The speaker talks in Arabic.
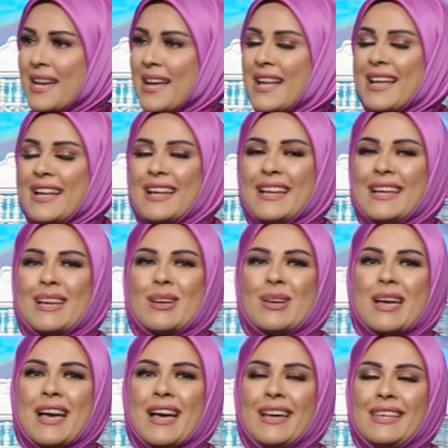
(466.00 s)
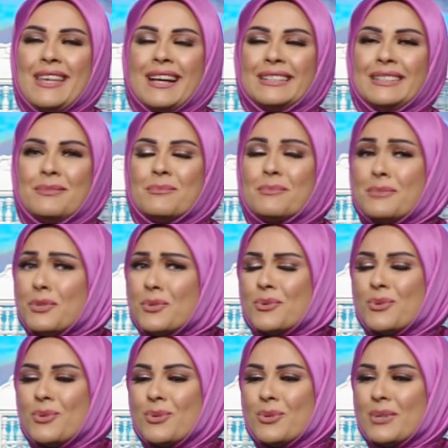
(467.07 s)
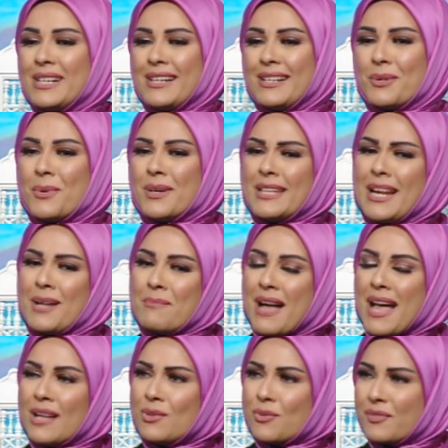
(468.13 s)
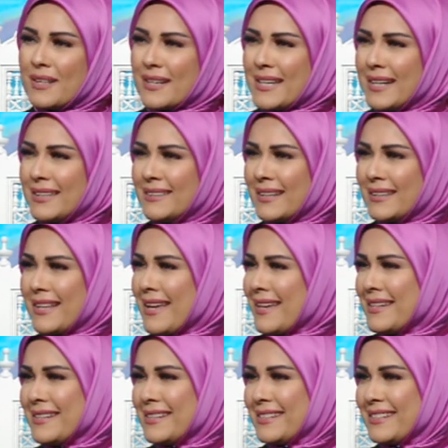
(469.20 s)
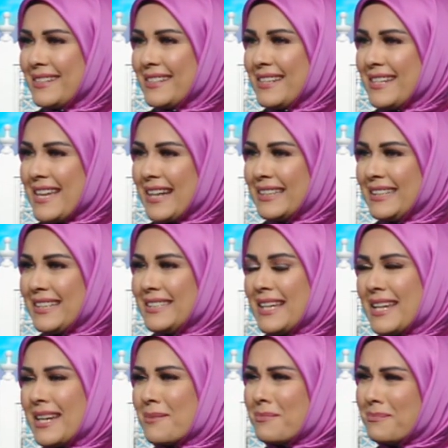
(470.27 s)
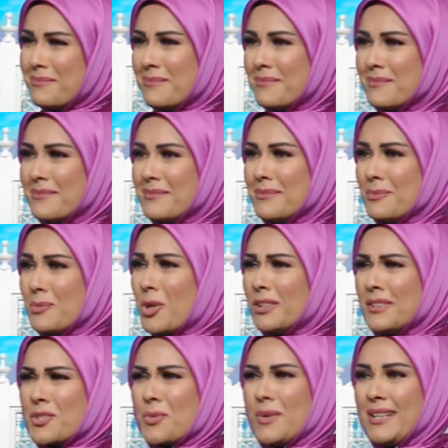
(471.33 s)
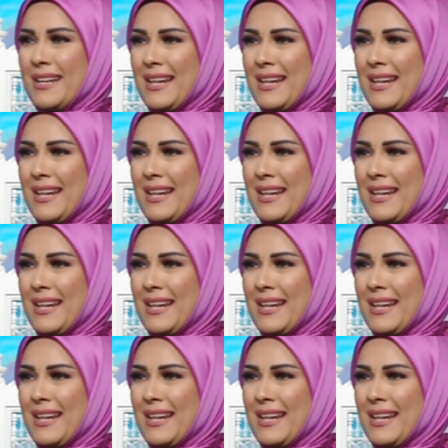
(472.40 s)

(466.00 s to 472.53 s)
آه يعني بيقولوا وانا لما اهدف للجنه ده ايه يعني كده انا مخلص ولا لا